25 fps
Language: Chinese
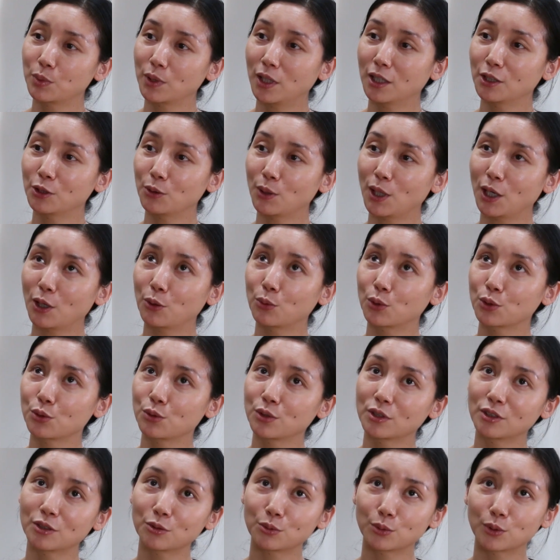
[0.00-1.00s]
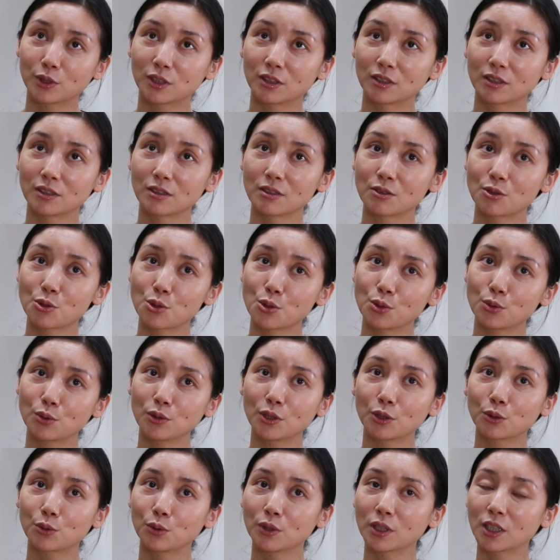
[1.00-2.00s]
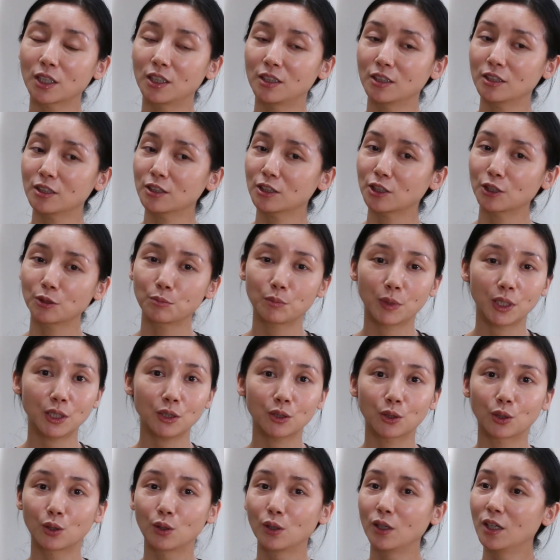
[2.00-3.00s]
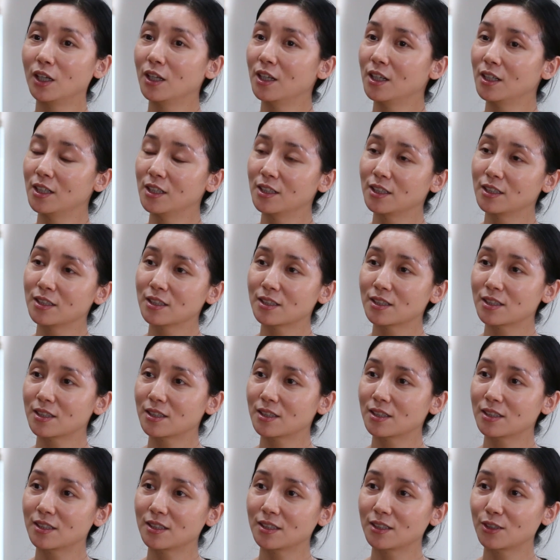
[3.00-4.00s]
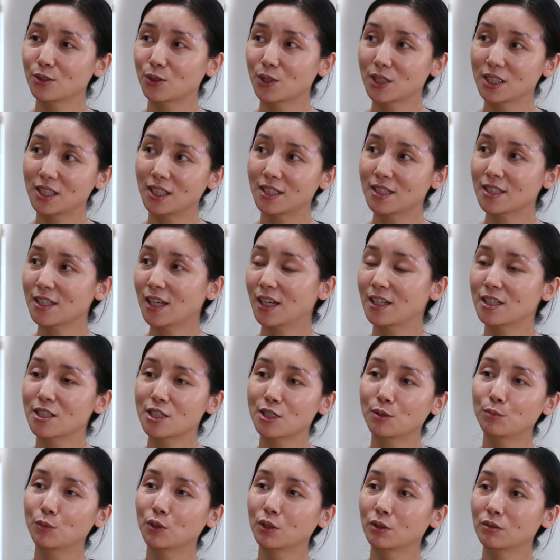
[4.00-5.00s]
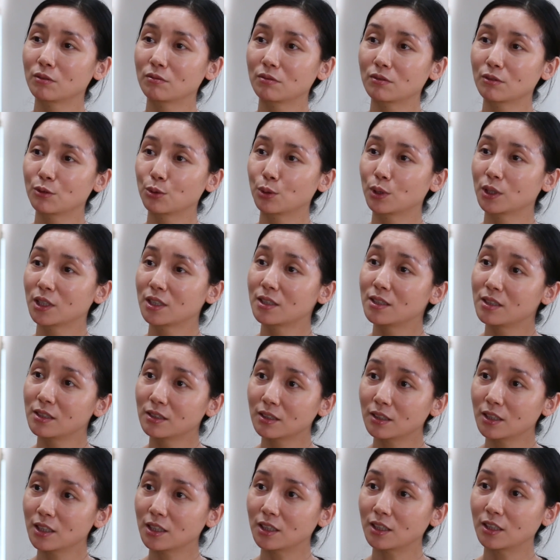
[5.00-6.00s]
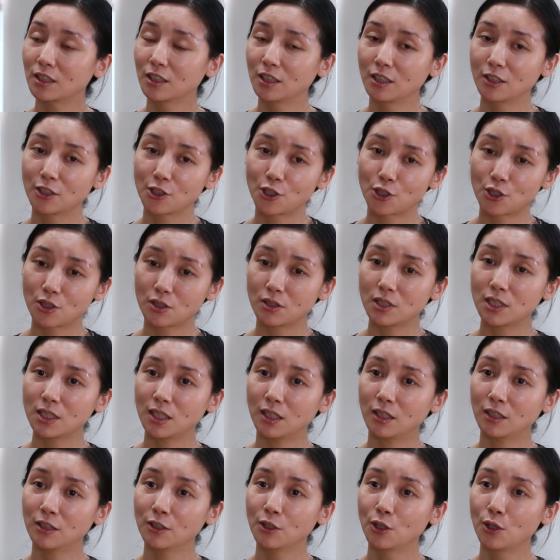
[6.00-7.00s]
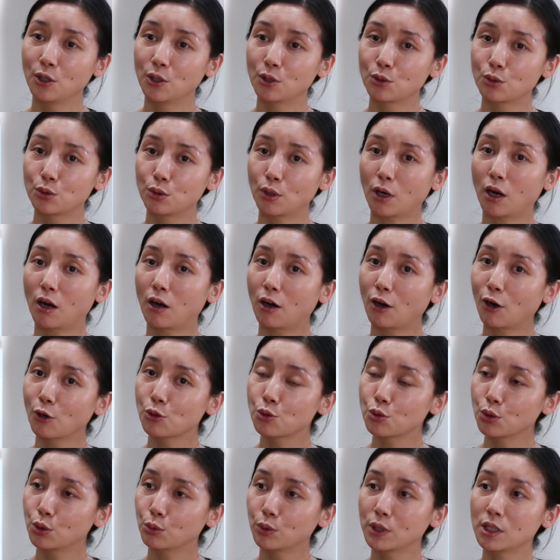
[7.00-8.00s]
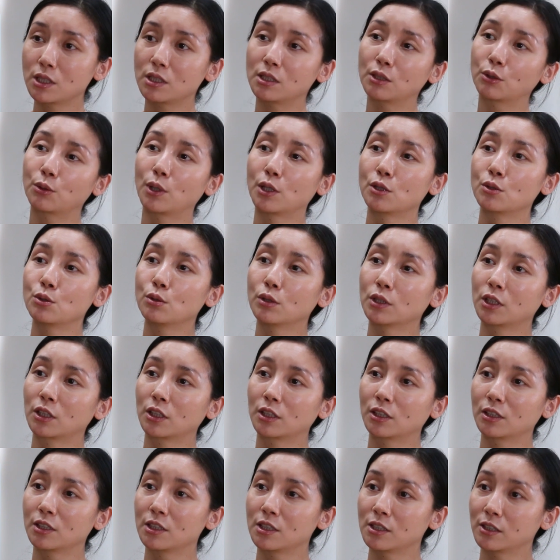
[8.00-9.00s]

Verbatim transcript: 不然的话，我觉得我出了国肯定是没有，就是现在这么多的精力、时间去好好做我喜欢做的事